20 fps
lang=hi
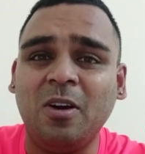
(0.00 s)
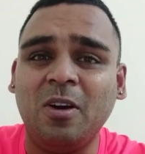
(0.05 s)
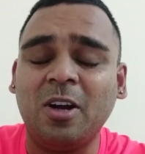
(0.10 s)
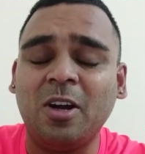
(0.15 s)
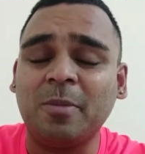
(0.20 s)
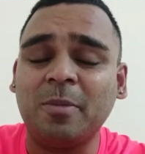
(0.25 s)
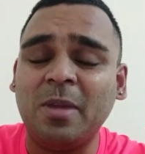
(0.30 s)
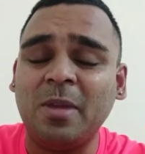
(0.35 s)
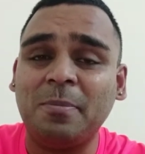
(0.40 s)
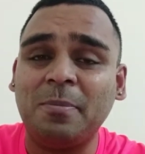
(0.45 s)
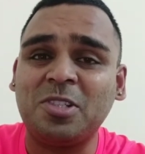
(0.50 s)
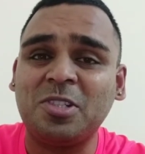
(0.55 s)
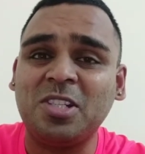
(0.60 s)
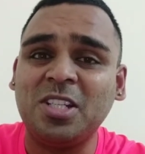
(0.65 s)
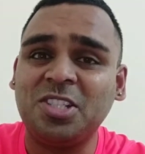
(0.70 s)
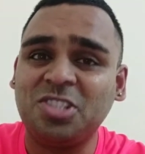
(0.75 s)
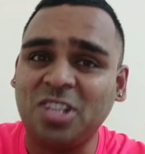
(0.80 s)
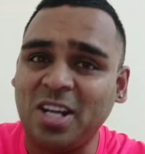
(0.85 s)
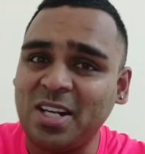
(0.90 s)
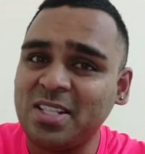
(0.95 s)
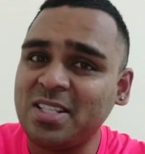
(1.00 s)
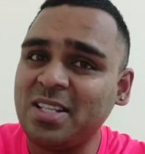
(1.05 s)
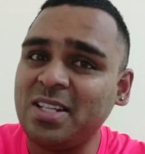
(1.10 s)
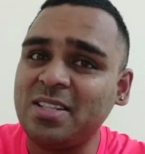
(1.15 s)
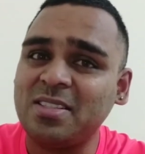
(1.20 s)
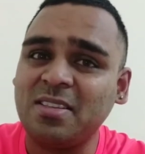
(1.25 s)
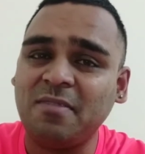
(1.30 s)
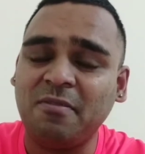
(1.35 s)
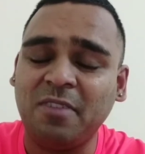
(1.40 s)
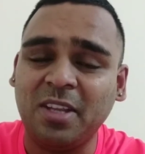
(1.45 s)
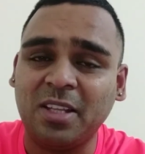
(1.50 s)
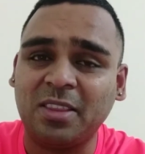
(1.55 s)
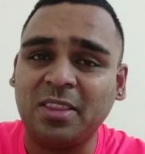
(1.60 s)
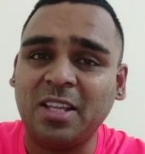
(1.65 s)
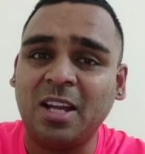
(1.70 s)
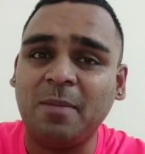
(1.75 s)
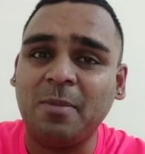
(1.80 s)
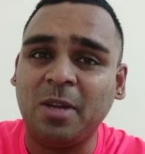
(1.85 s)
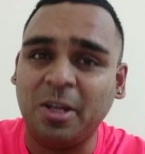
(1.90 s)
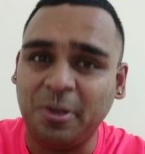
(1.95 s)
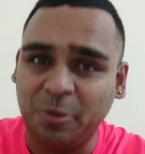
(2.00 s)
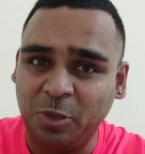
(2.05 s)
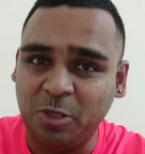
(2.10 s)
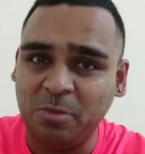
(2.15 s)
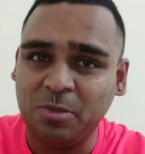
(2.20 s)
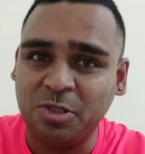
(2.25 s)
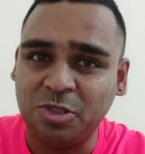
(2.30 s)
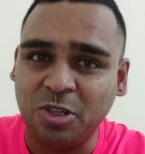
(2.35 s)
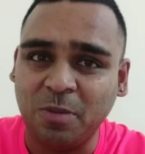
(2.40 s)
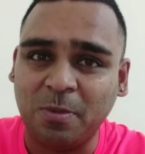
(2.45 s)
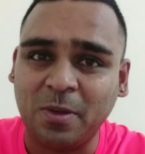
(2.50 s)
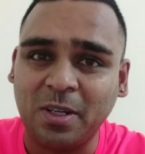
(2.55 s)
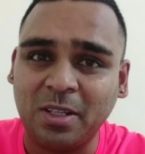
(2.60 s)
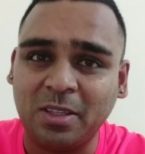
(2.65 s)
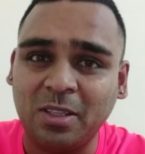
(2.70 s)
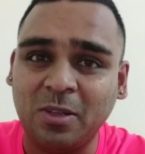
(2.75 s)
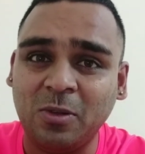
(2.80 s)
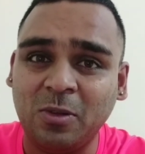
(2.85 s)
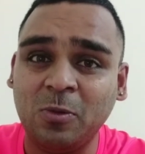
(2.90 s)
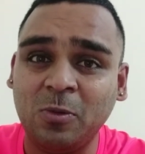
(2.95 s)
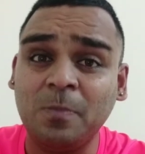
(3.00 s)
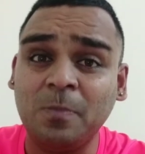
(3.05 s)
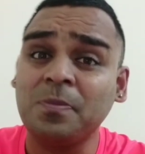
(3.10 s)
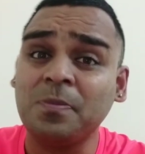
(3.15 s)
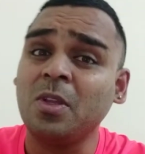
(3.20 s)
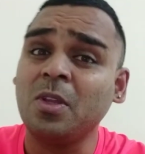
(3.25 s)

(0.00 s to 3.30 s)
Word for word: और मैं पिछले चार साल से वियतनाम हनोई में जॉब करता हूँ